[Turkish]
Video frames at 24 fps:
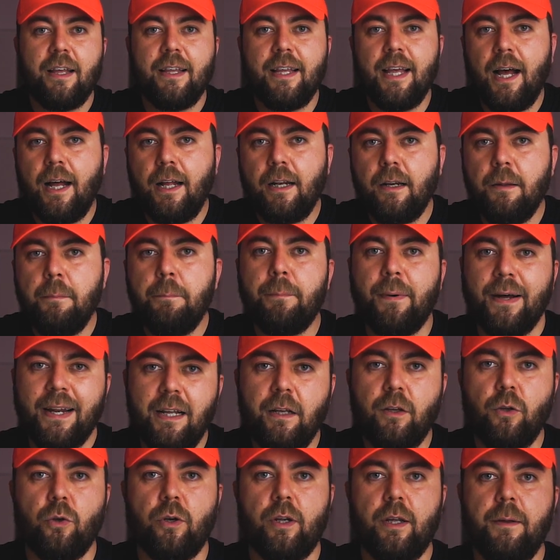Yani
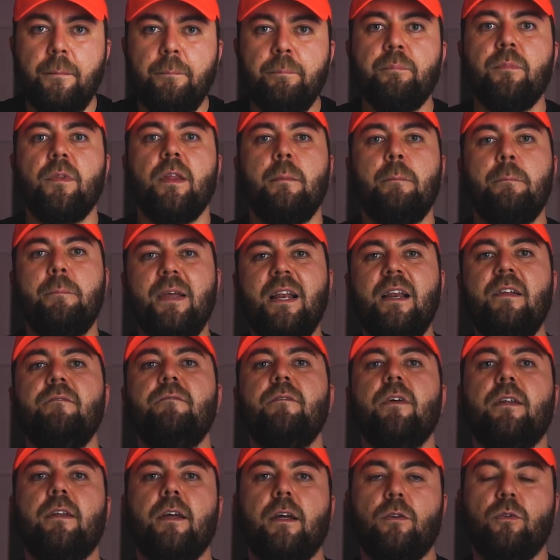bana göre
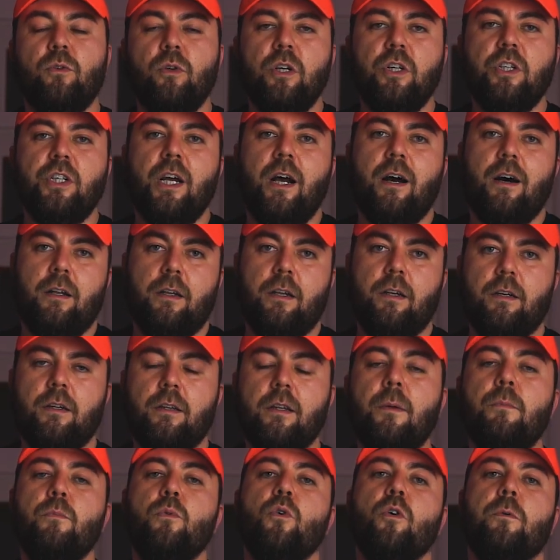bilim ve teknoloji
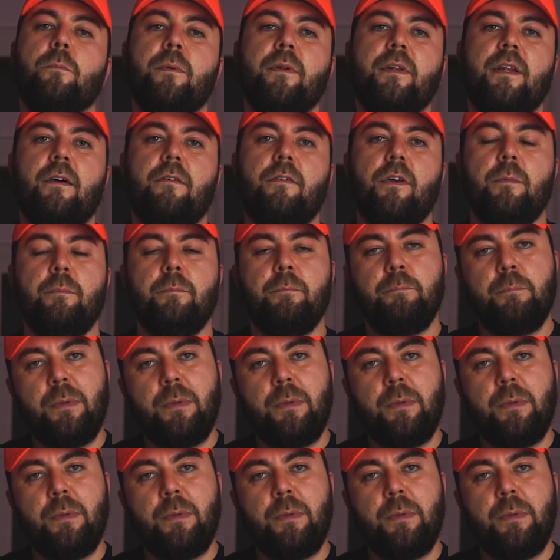alanında büyük bir devrim.